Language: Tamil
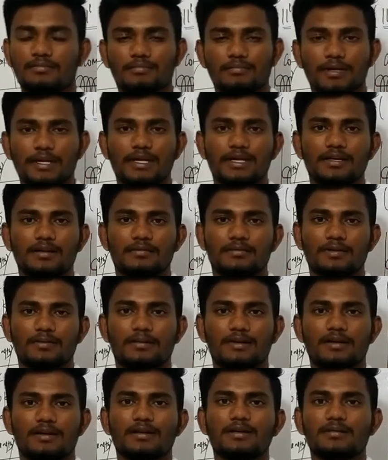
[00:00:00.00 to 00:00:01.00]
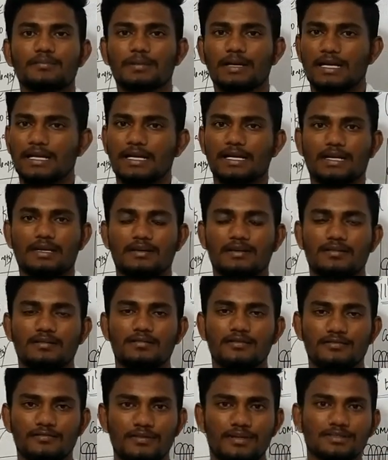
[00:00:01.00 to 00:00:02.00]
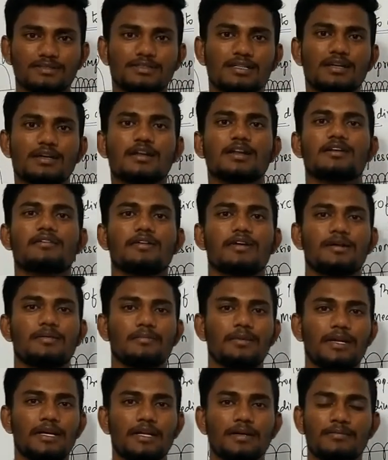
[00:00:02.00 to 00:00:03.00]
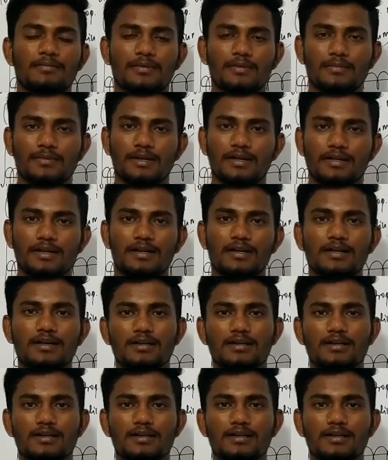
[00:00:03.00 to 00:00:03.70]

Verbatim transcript: மீடியம் அப்படின்னா மெக்கானிக்கல் இஃப் டஸ் நாட் ரெக்வயர் மீடியம் அப்படின்ட்டுனா